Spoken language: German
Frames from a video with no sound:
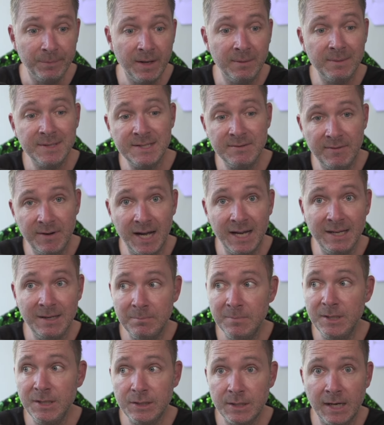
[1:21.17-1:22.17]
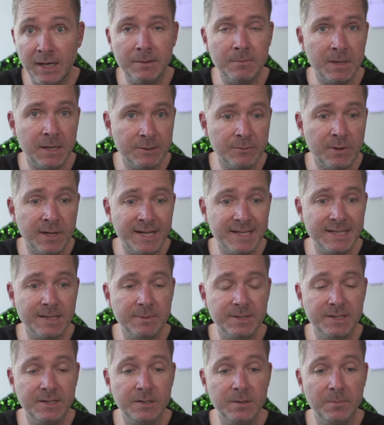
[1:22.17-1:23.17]
Ja, aber sie war eben nicht da, also anders habe
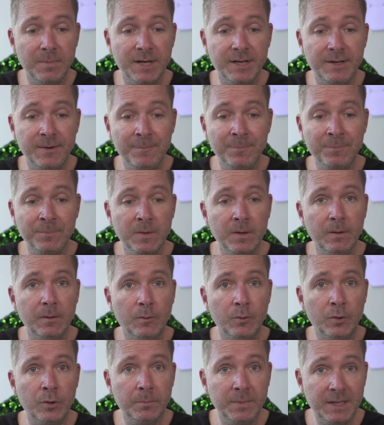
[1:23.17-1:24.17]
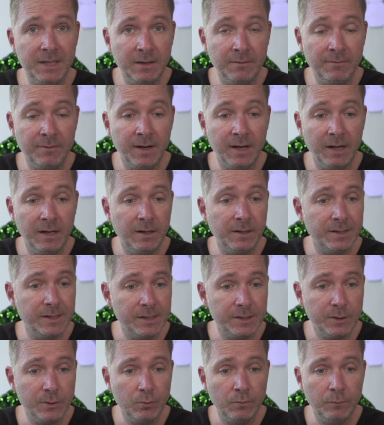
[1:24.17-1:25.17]
ich es nicht gemeint. Und mittlerweile hat
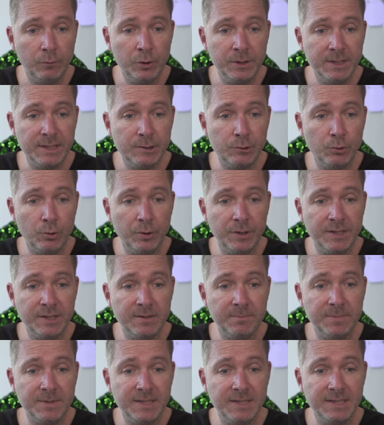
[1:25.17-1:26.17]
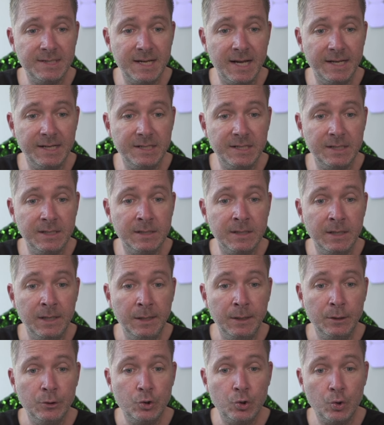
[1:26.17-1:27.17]
LTO wohl dieses 79-seitige
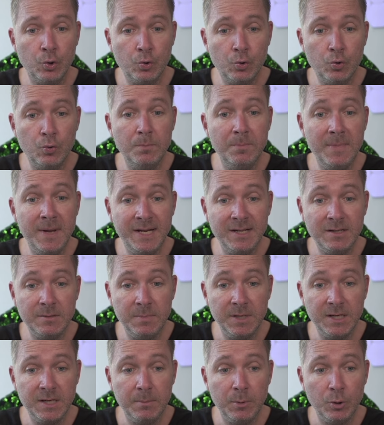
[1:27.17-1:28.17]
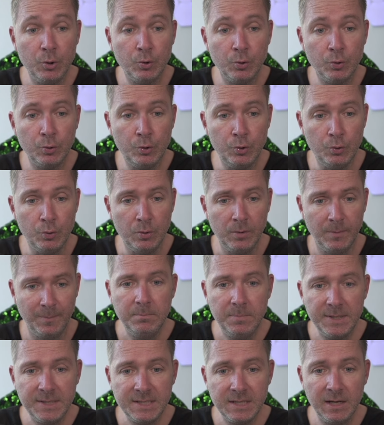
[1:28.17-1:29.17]
Dokument mit der Begründung.
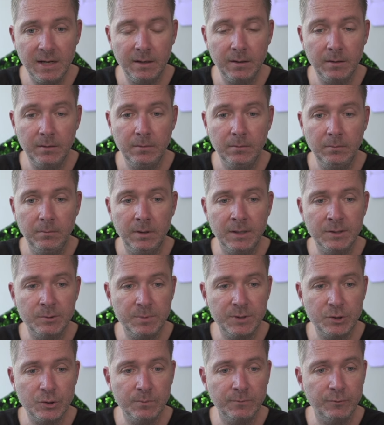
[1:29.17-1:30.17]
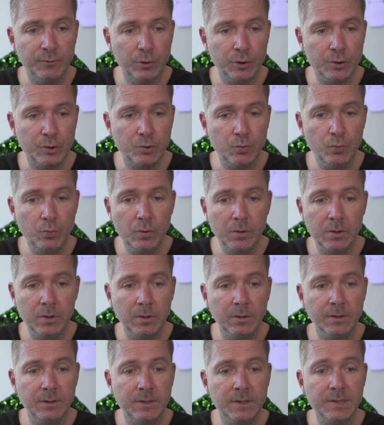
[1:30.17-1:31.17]
Bislang, also bis zum Vollzug
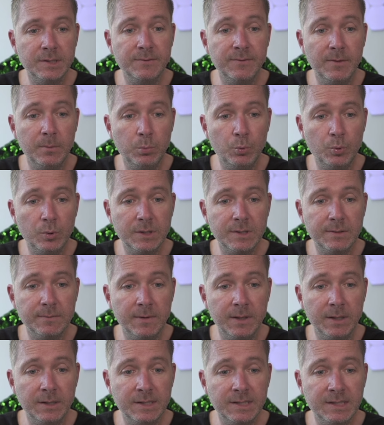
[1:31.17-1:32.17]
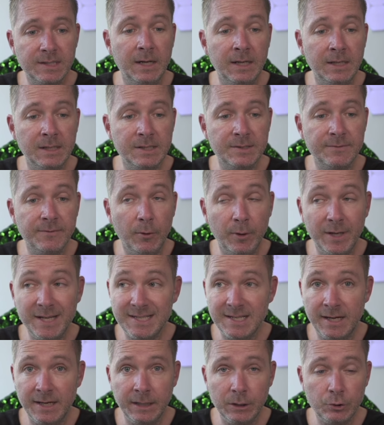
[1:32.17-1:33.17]
des Verbots, war es als
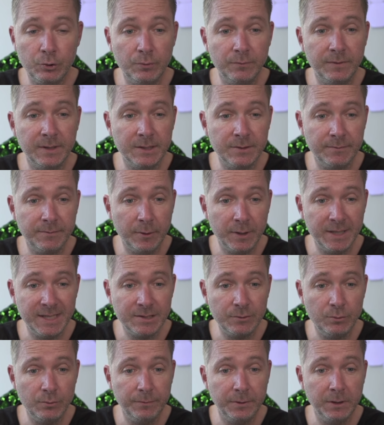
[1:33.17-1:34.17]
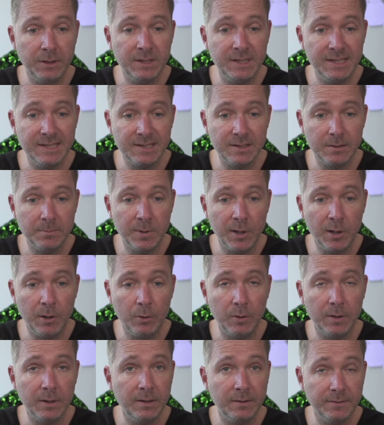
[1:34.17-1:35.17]
VS eingestuft, also VS nur für den
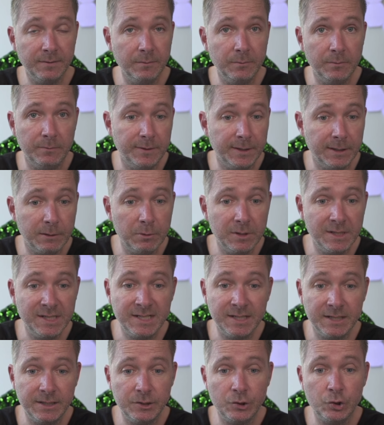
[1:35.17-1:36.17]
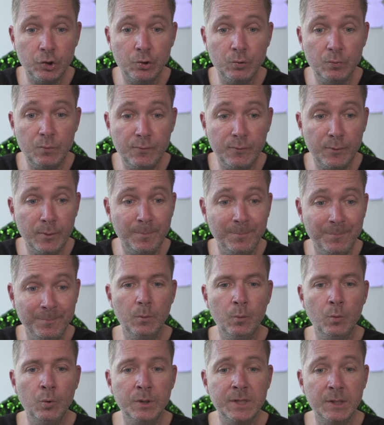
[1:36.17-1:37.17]
Dienstgebrauch, ja, so eine Vertraulichkeitsstufe.
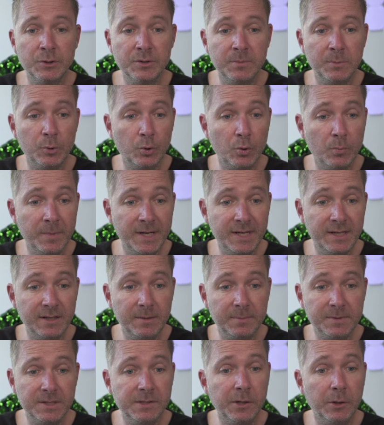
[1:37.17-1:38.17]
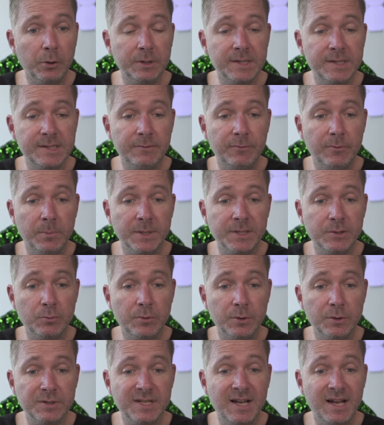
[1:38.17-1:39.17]
Und aus dem Dokument ergibt sich auch, dass
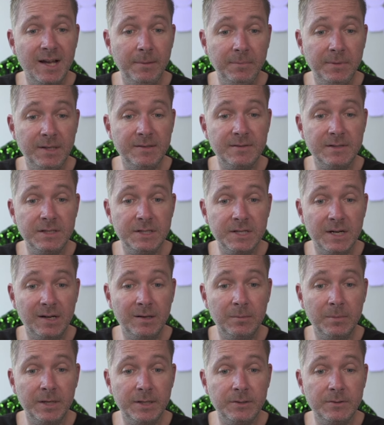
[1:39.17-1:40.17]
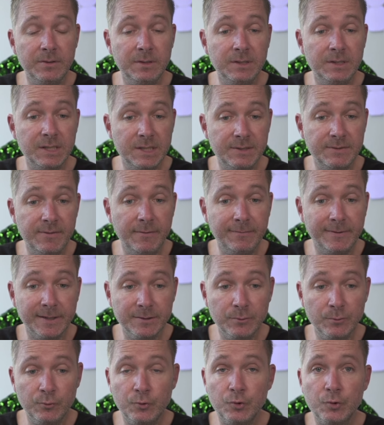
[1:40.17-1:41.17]
Informationen aus geheimdienstlicher Arbeit des
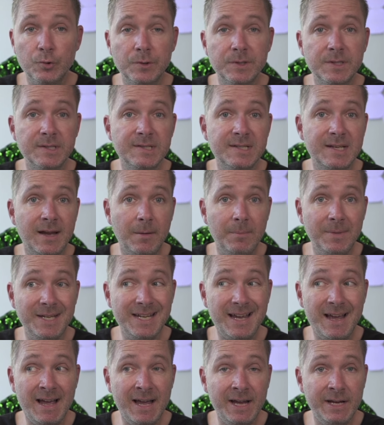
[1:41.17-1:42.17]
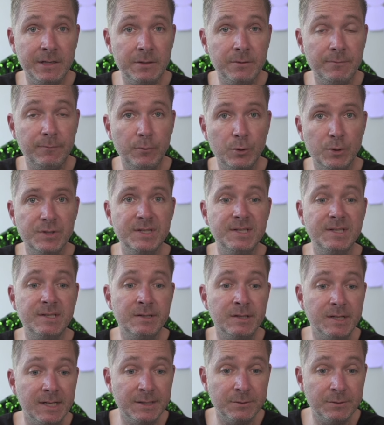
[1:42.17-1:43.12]
Verfassungsschutzes damit eingeflossen sind.